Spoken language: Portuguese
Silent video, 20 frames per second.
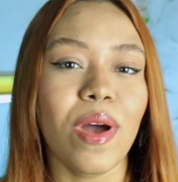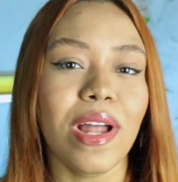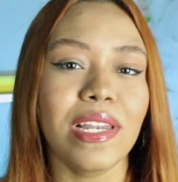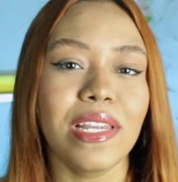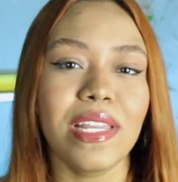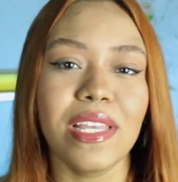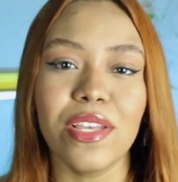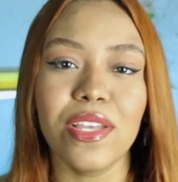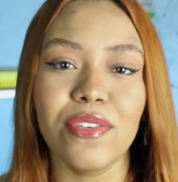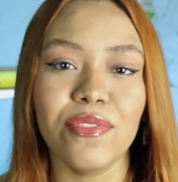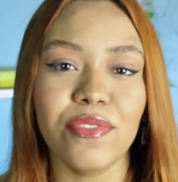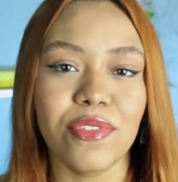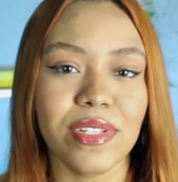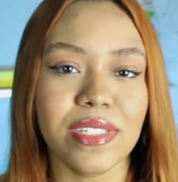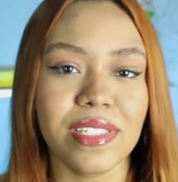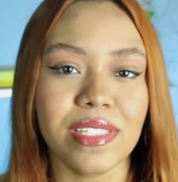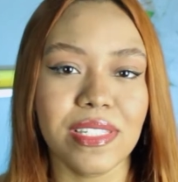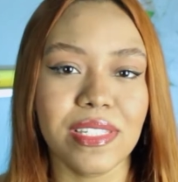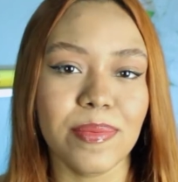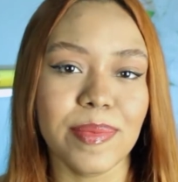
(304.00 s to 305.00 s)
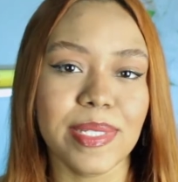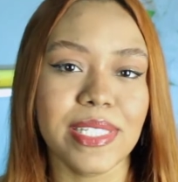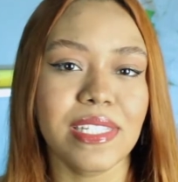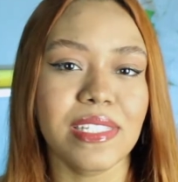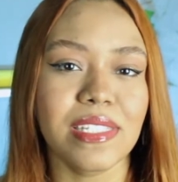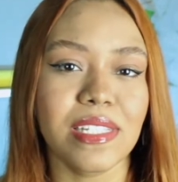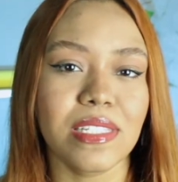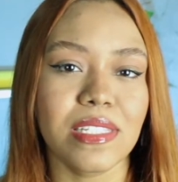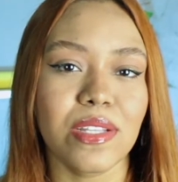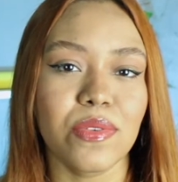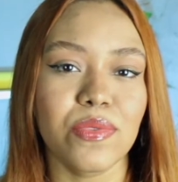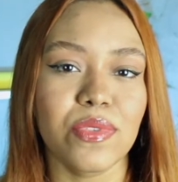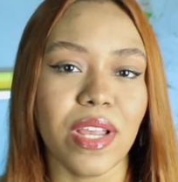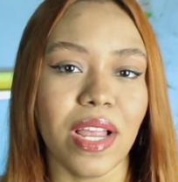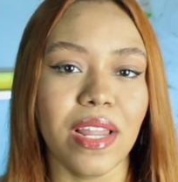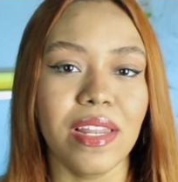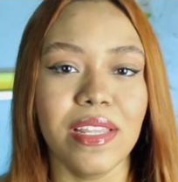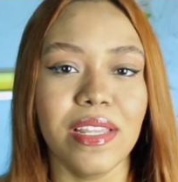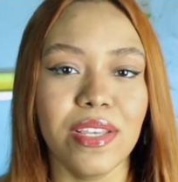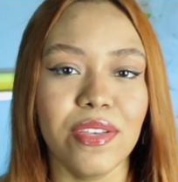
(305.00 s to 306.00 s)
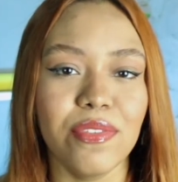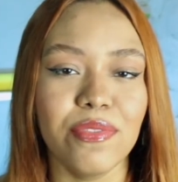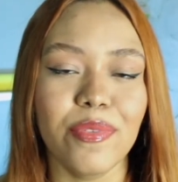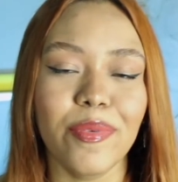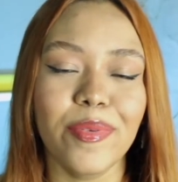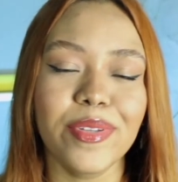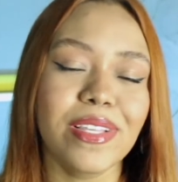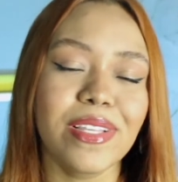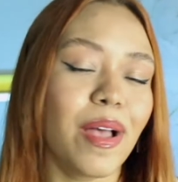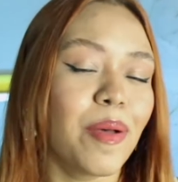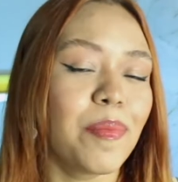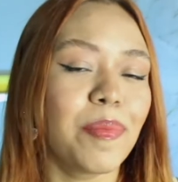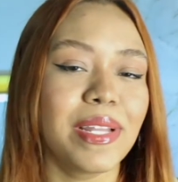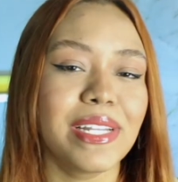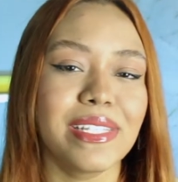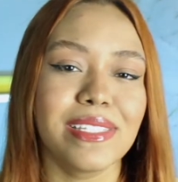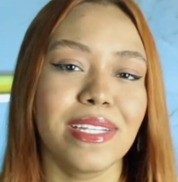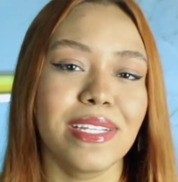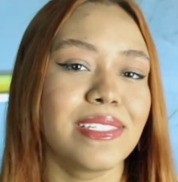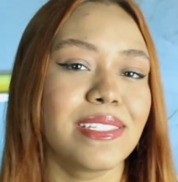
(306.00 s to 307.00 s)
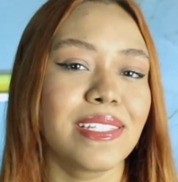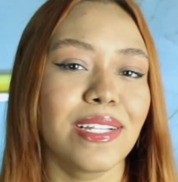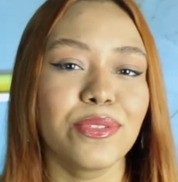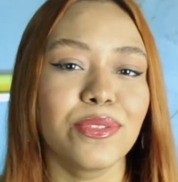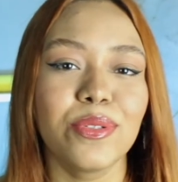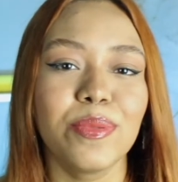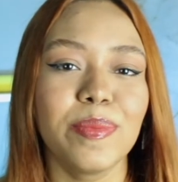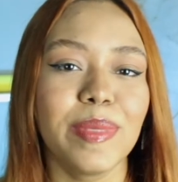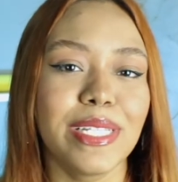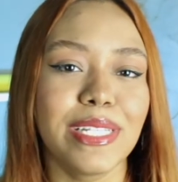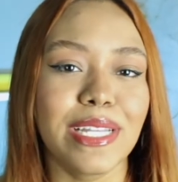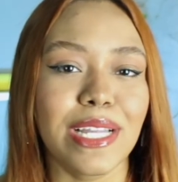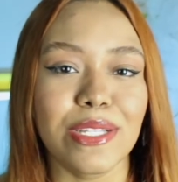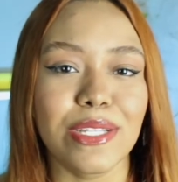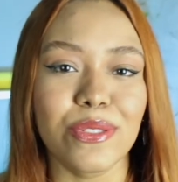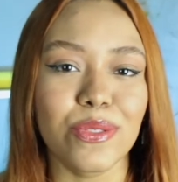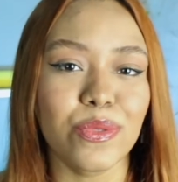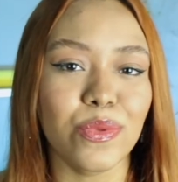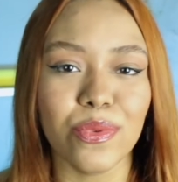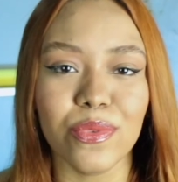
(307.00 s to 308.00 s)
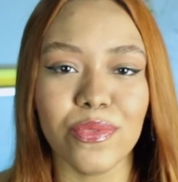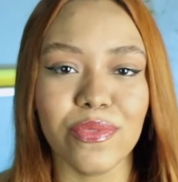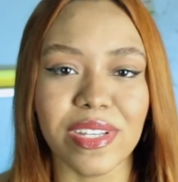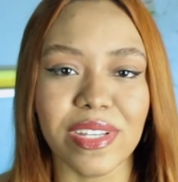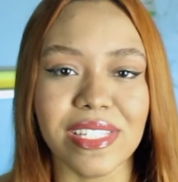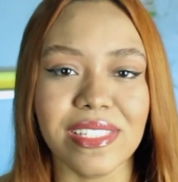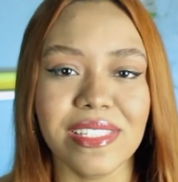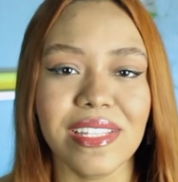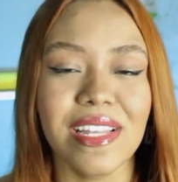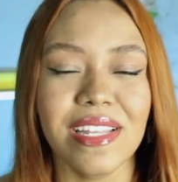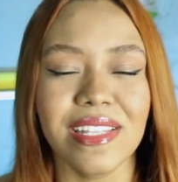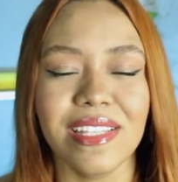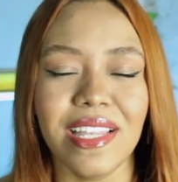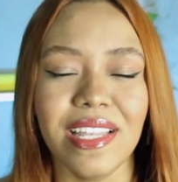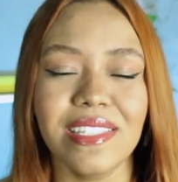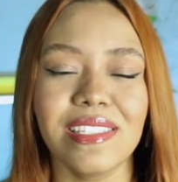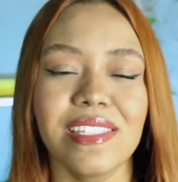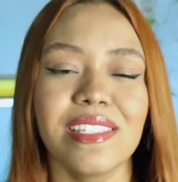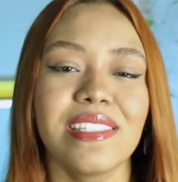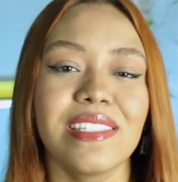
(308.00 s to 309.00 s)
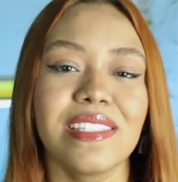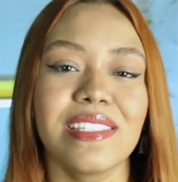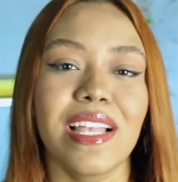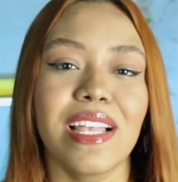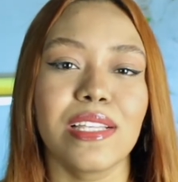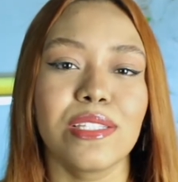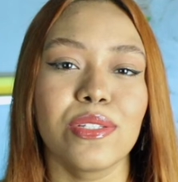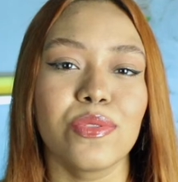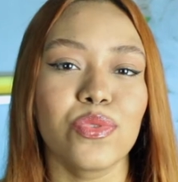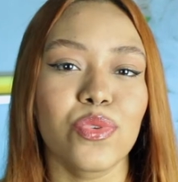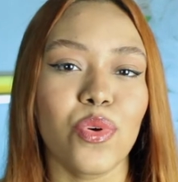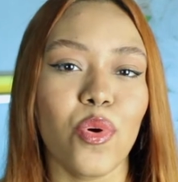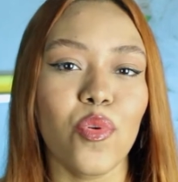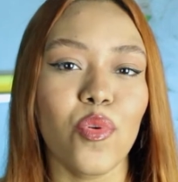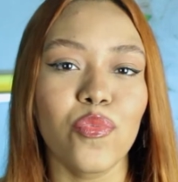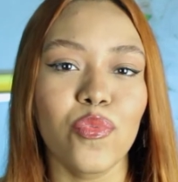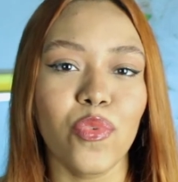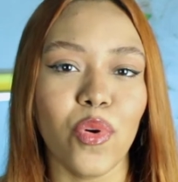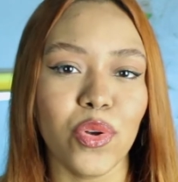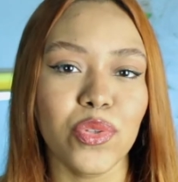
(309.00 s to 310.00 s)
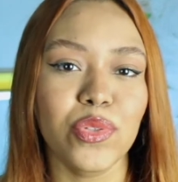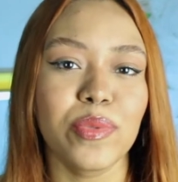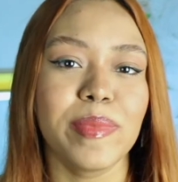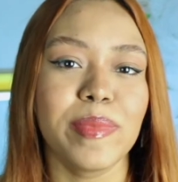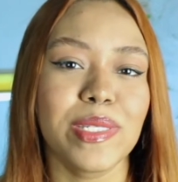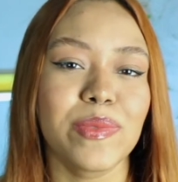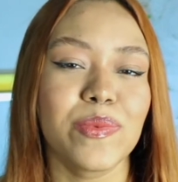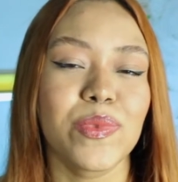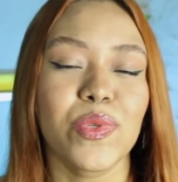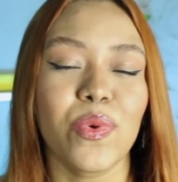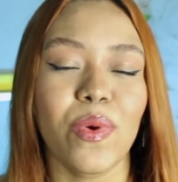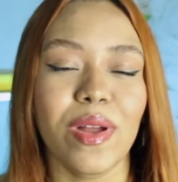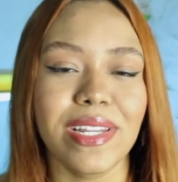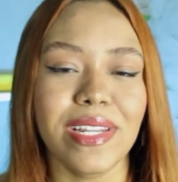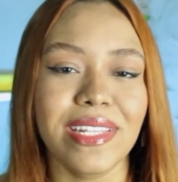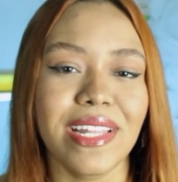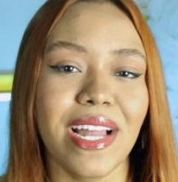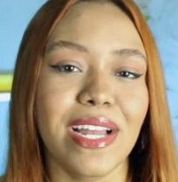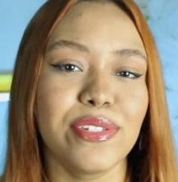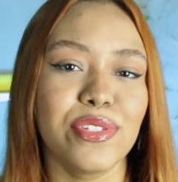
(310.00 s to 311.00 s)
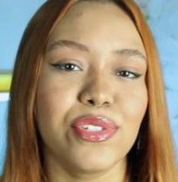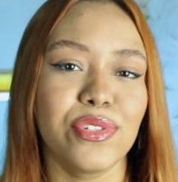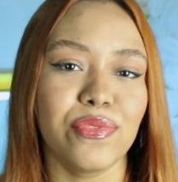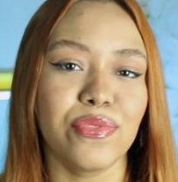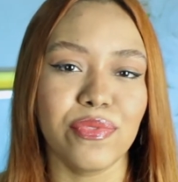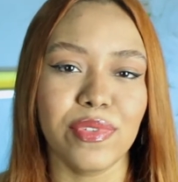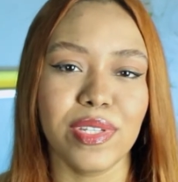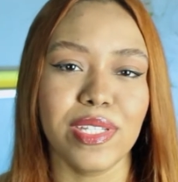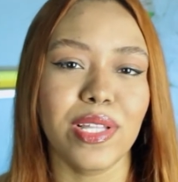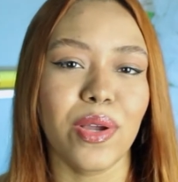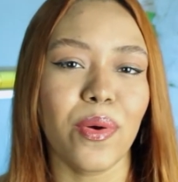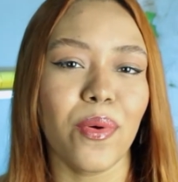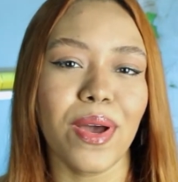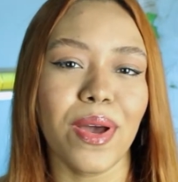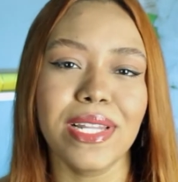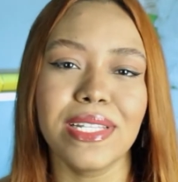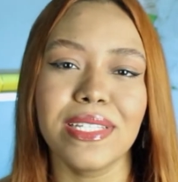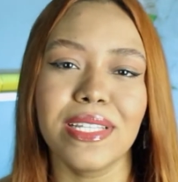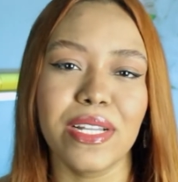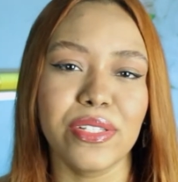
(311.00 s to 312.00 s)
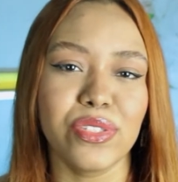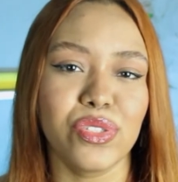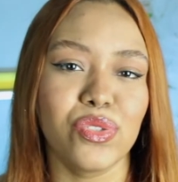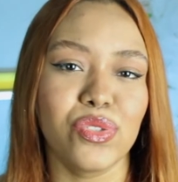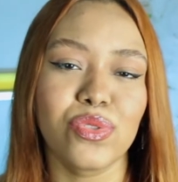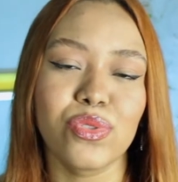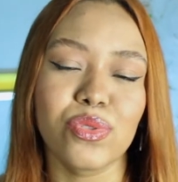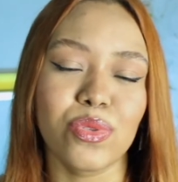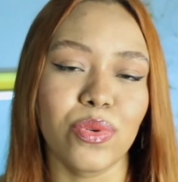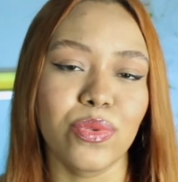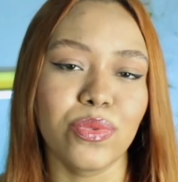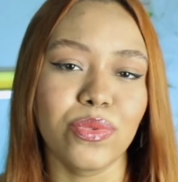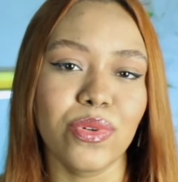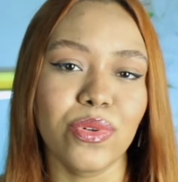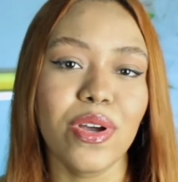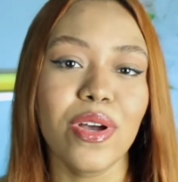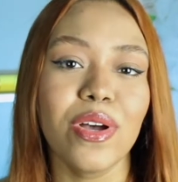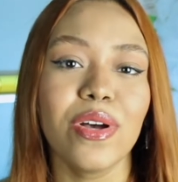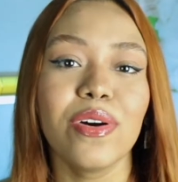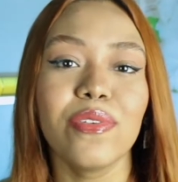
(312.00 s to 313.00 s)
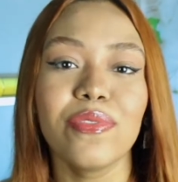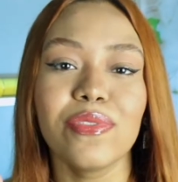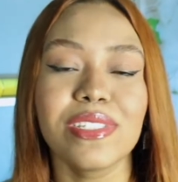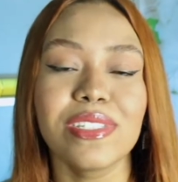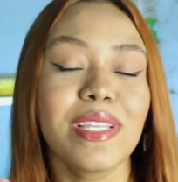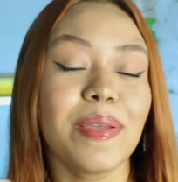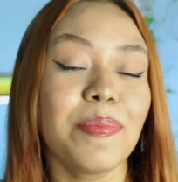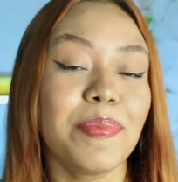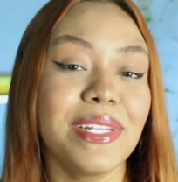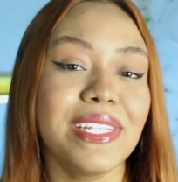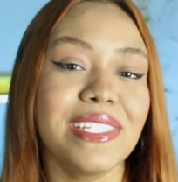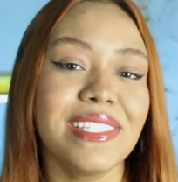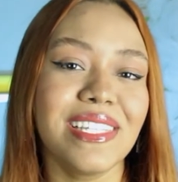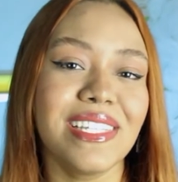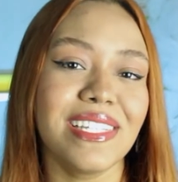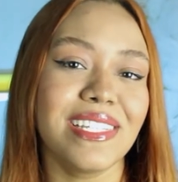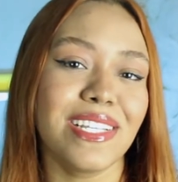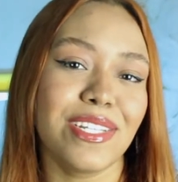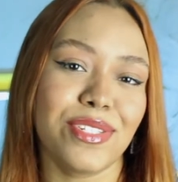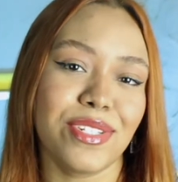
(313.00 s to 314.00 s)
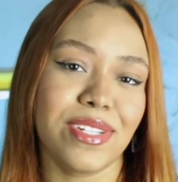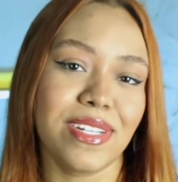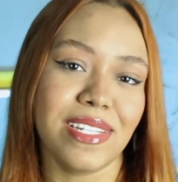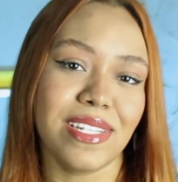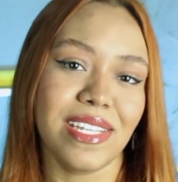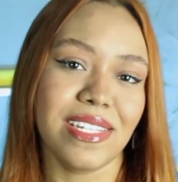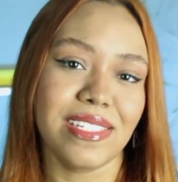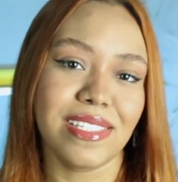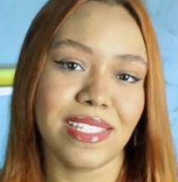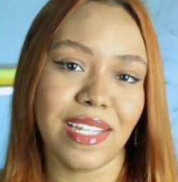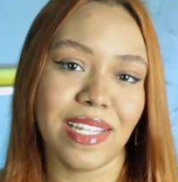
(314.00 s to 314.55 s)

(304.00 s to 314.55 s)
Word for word: alívio, assim, uma sensação de alívio, sabe? Parecer que está dormindo nas nuvens, ter essa sensação de conforto mesmo, de qualidade de vida, qualidade de sono. Você precisa adquirir esse